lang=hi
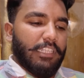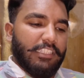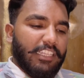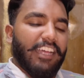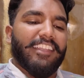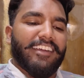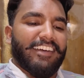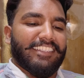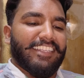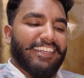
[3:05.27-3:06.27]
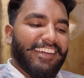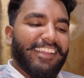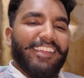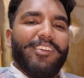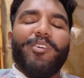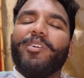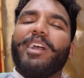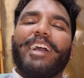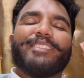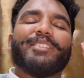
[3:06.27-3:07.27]
इंसान लगाता था और
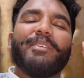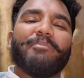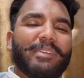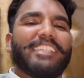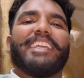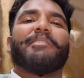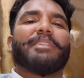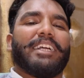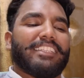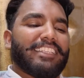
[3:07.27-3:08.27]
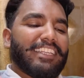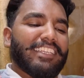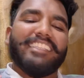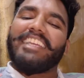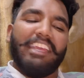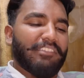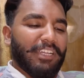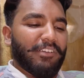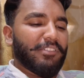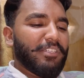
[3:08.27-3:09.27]
ऐसे मज़े के बनाता था ना क्या ही
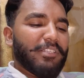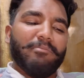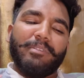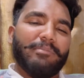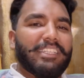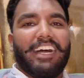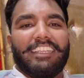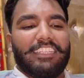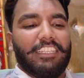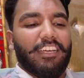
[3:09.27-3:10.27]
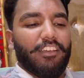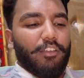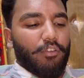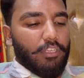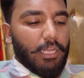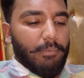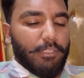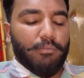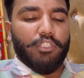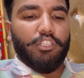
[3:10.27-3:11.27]
बताऊँ और मज़ा आ जाता था यहाँ पे
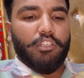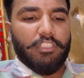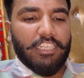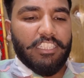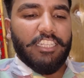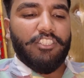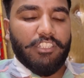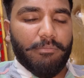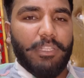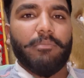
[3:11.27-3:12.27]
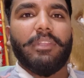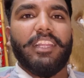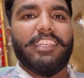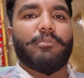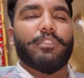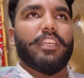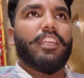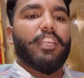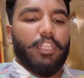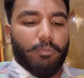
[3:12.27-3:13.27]
समोसे और ये सारी चीज़ें मेरी मिल गई हैं मुझे
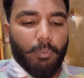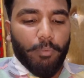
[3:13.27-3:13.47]
मैं